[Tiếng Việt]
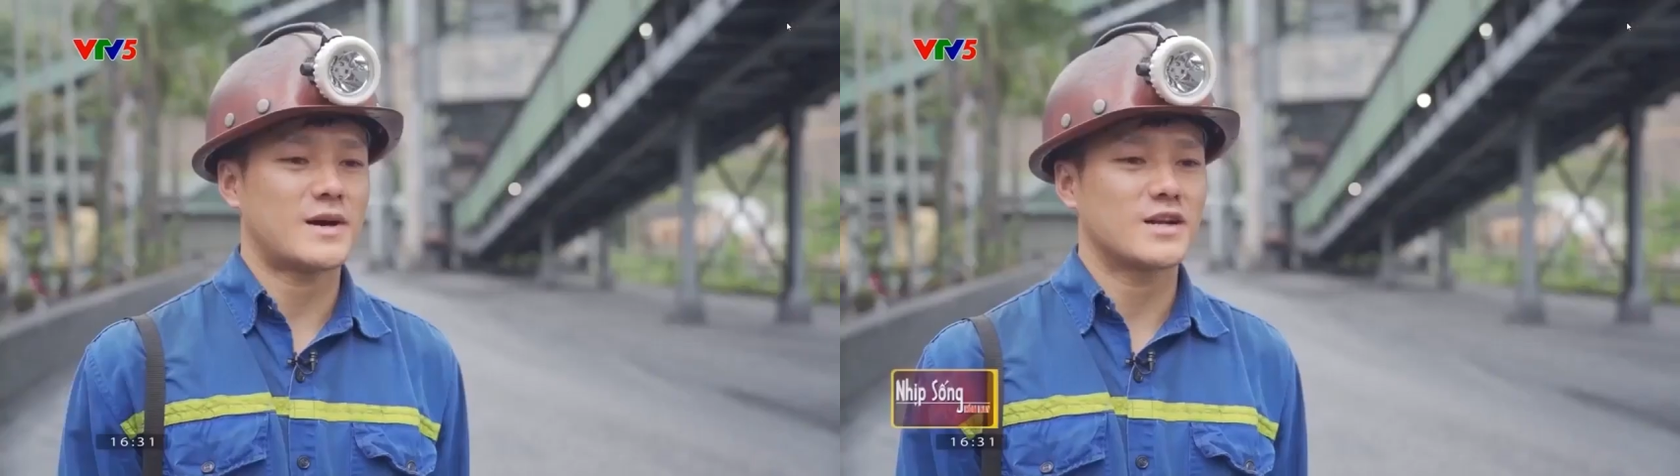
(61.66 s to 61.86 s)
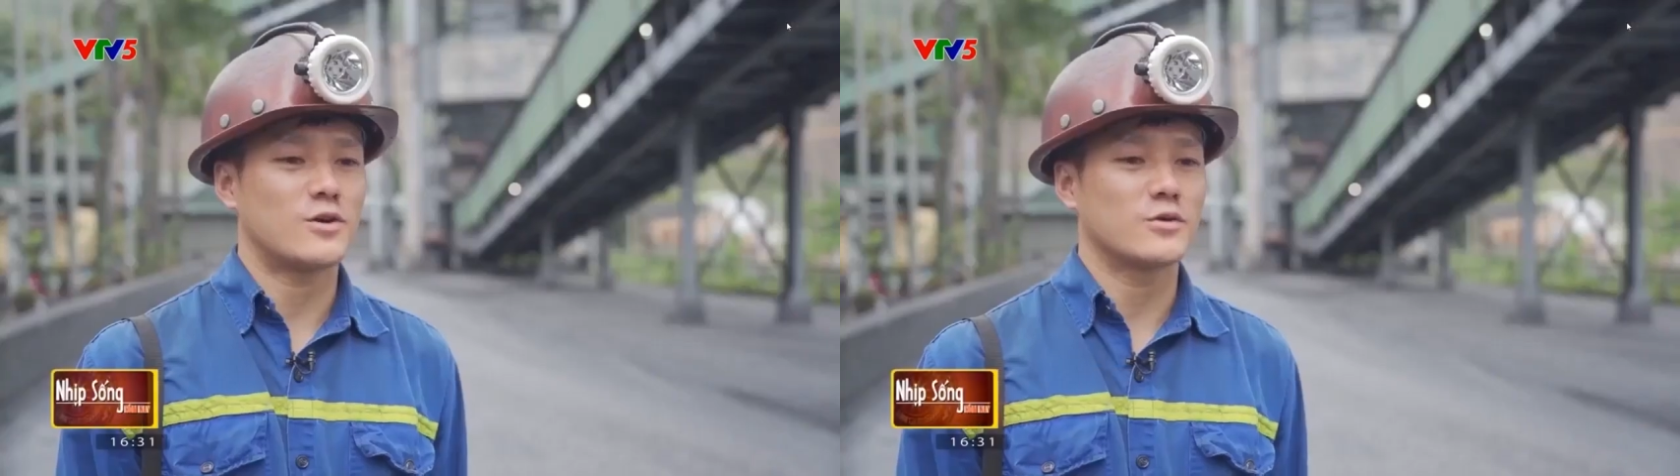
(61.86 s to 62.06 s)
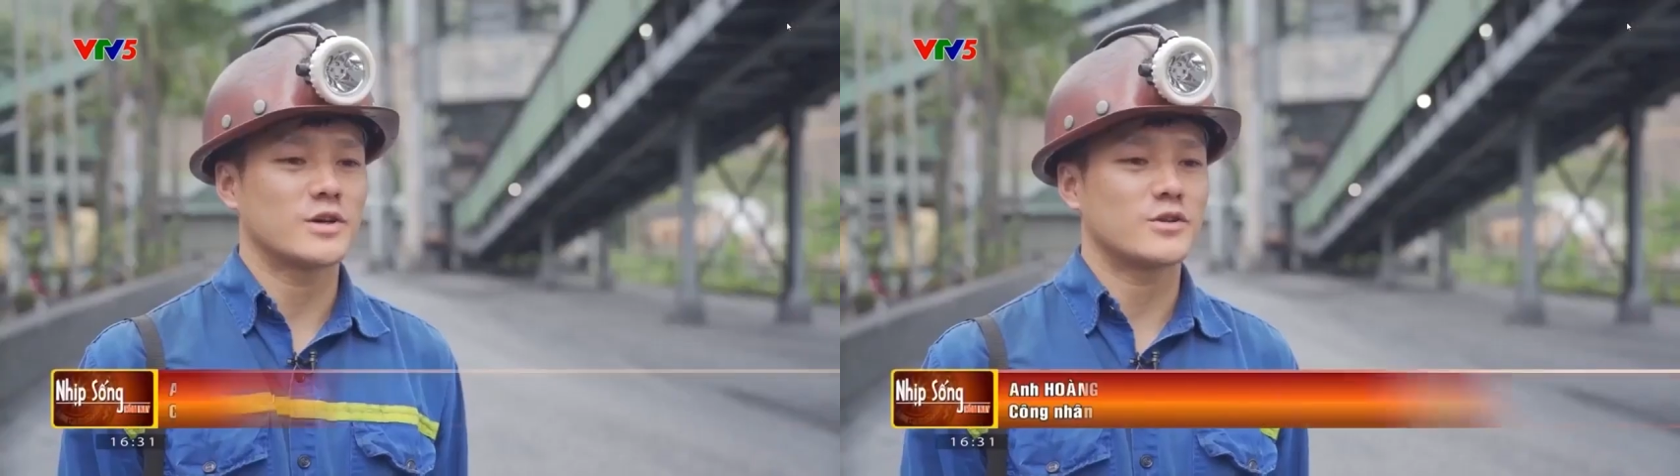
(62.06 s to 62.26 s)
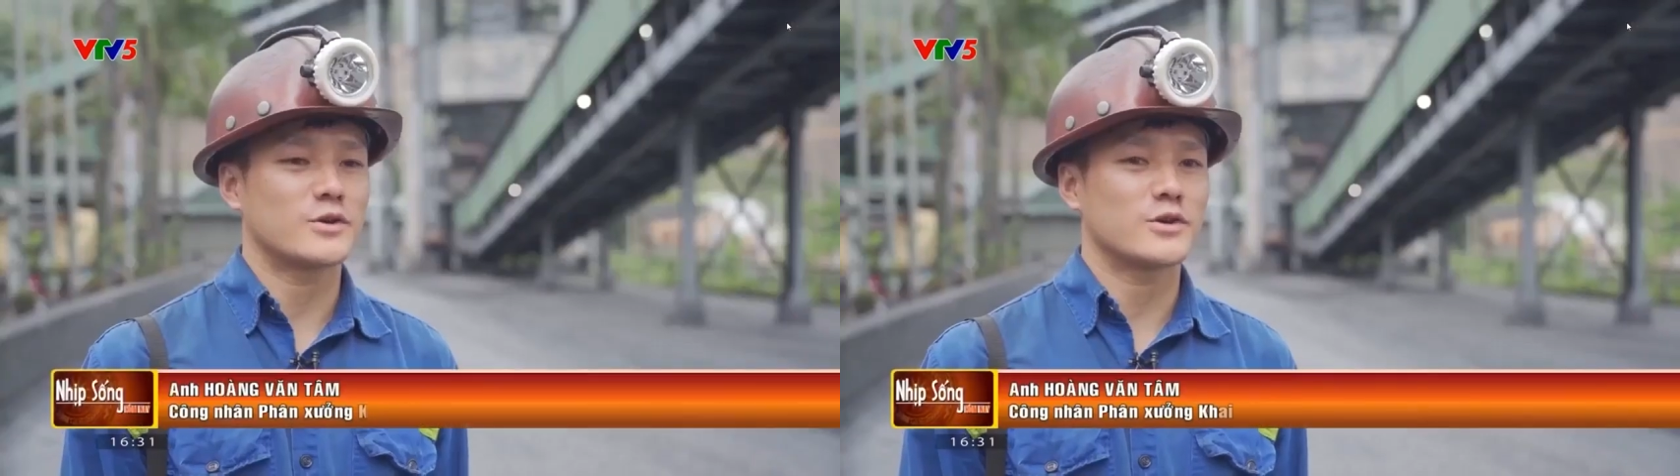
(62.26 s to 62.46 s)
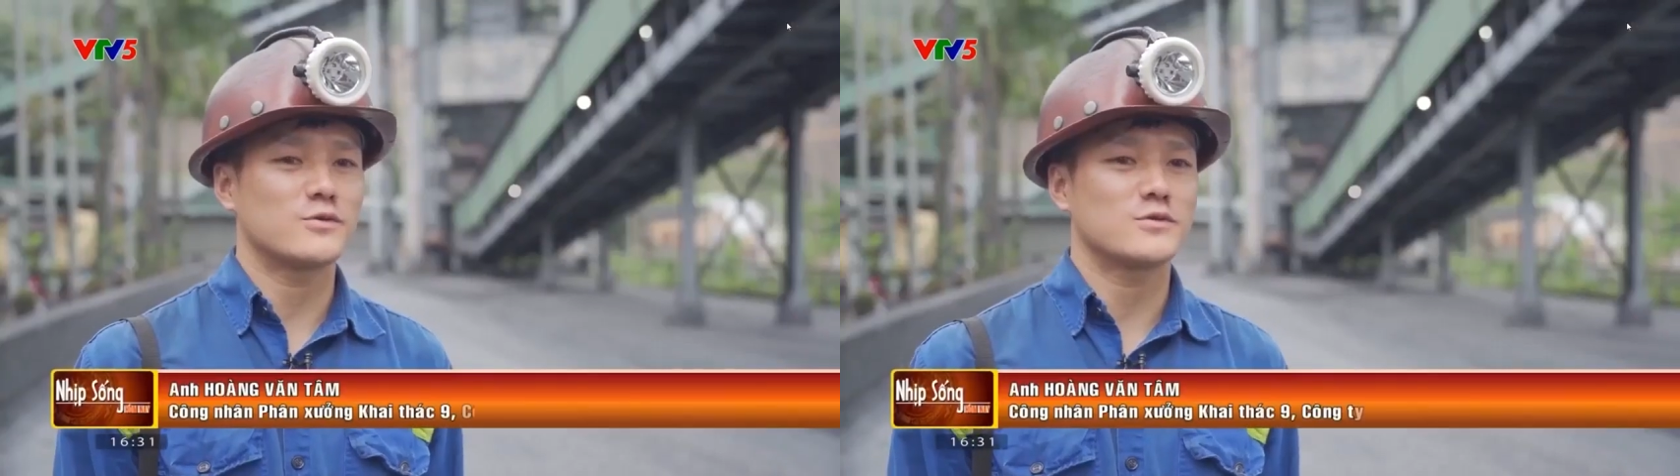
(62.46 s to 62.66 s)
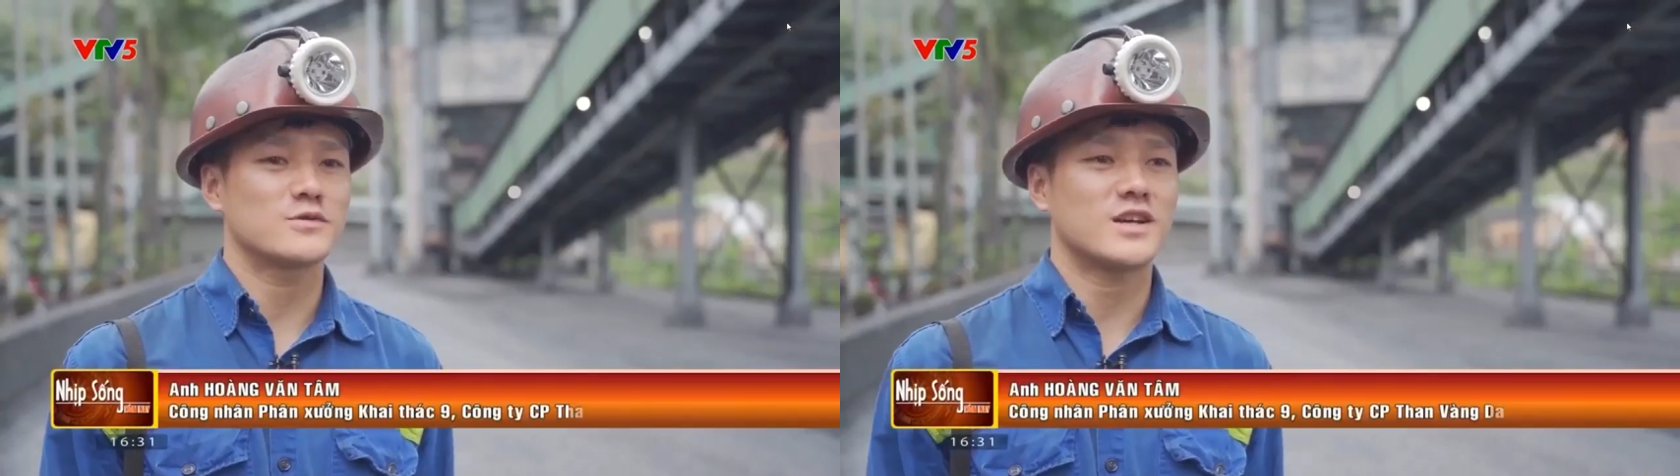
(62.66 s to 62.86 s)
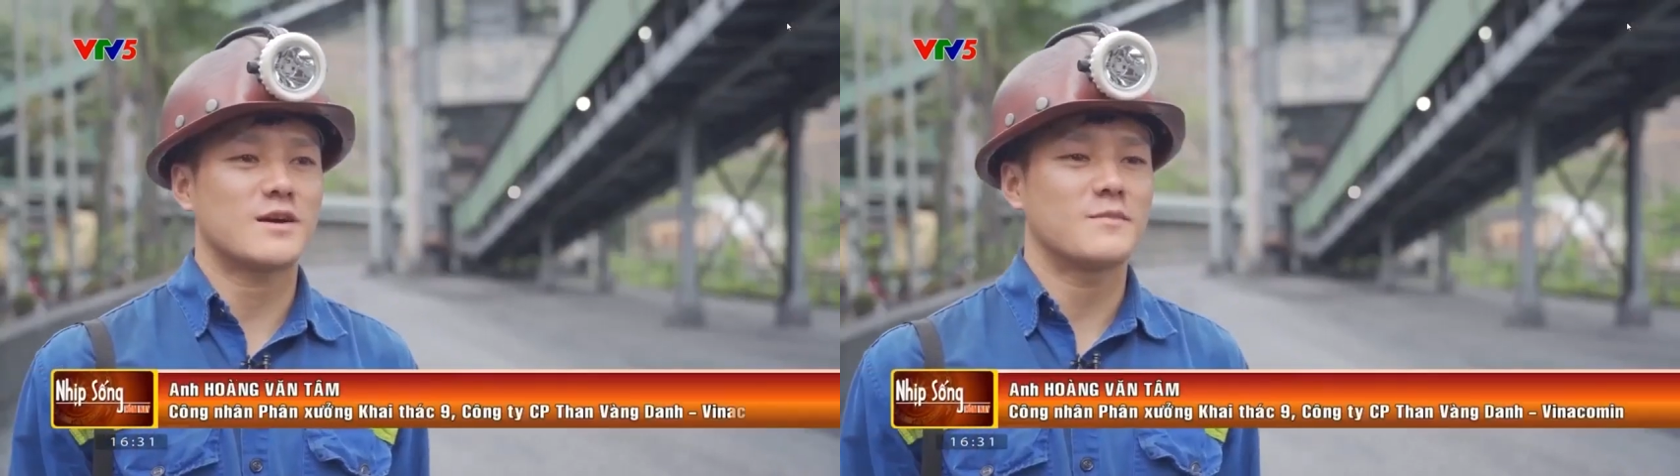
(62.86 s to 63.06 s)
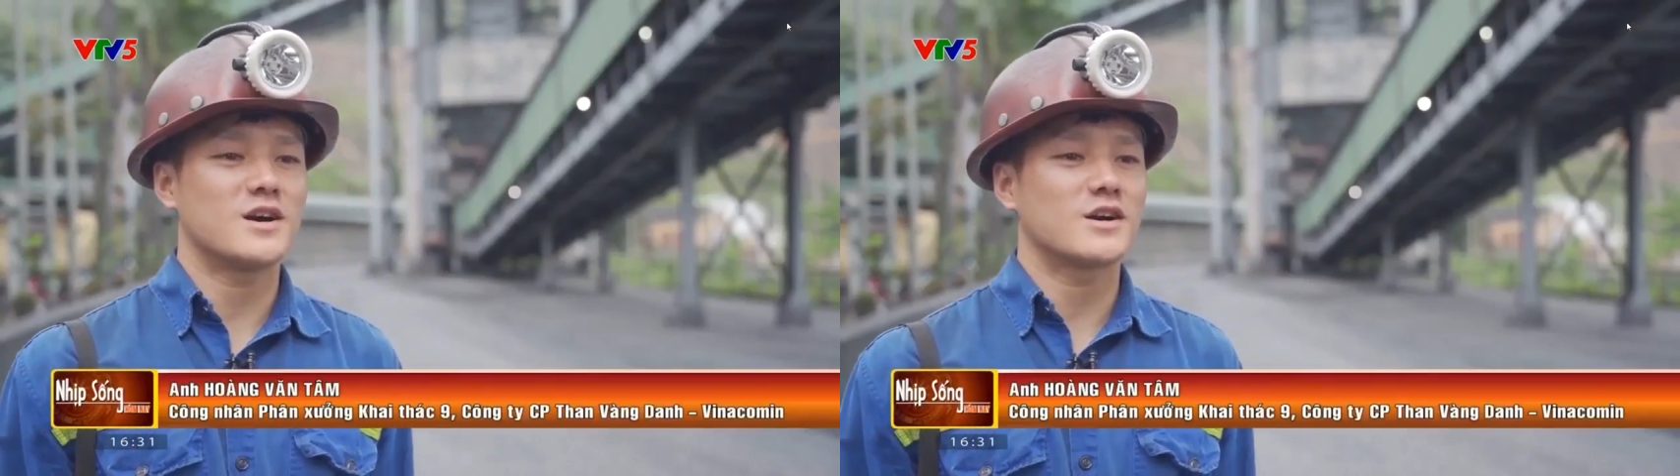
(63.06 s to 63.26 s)
Ban đầu thì tôi cũng rất
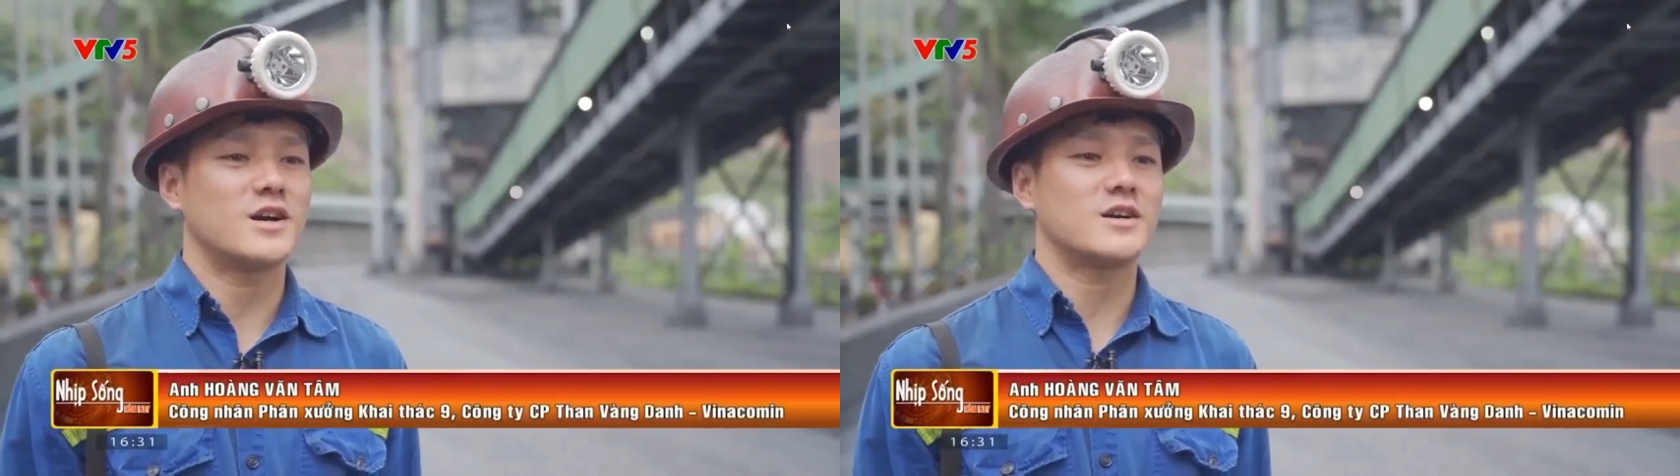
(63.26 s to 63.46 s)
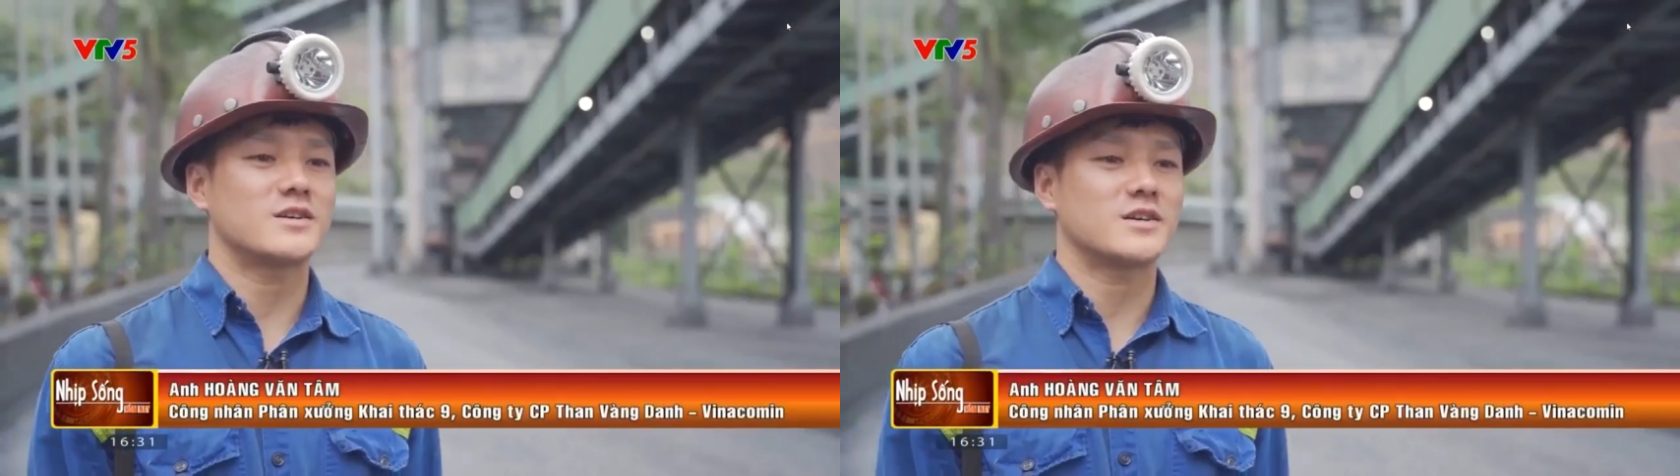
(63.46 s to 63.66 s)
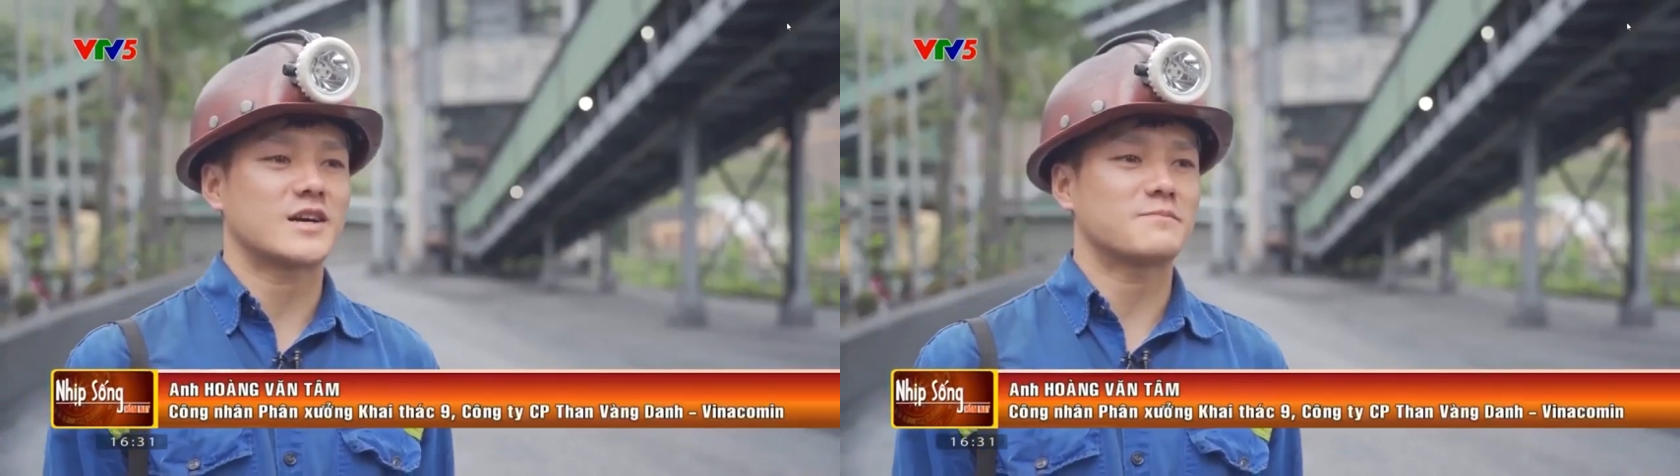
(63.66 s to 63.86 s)
là bỡ ngỡ,